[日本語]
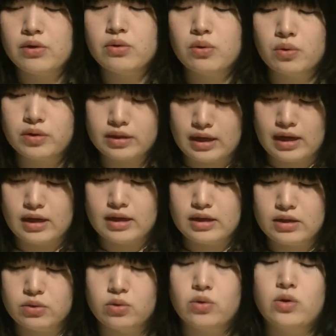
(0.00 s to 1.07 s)
る
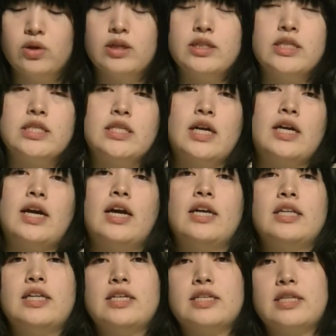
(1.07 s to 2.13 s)
女」の試写会
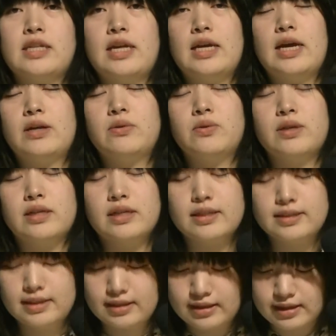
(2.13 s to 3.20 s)
にですね行か
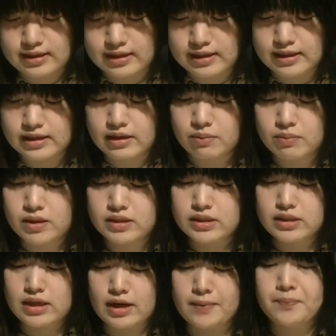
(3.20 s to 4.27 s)
せていただきま
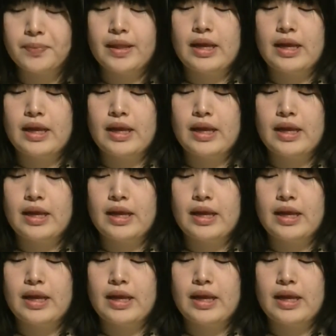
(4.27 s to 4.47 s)
した。